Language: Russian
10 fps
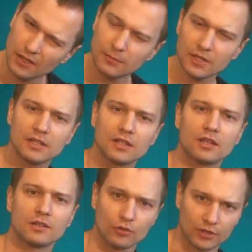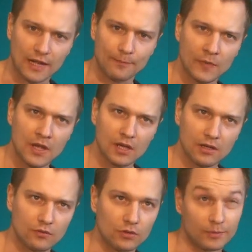именно эта нотка.
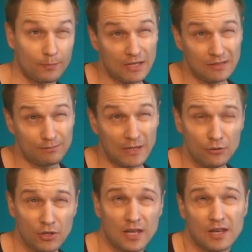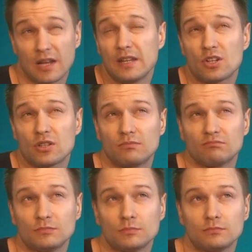Вот. По, по логике, конечно,
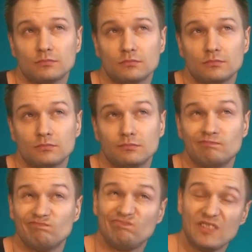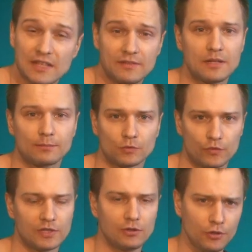ну, не совсем
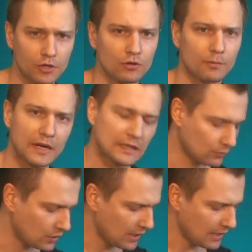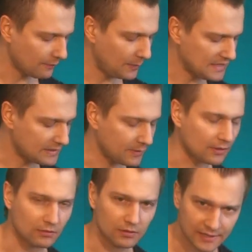увидел логику, поэтому, в
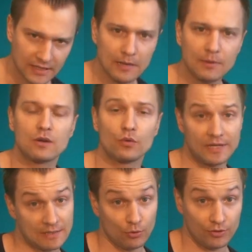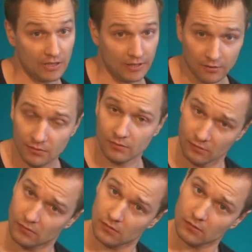принципе, сыграем как у Криса Бордрика.
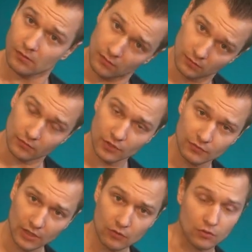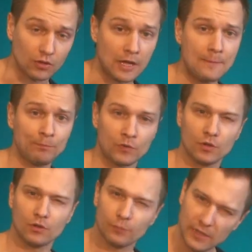То есть вот такой ход.
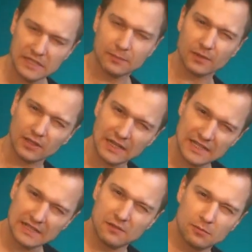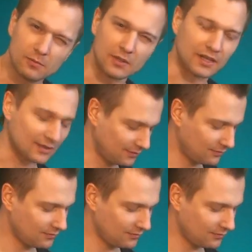Но, в принципе, красивее бы было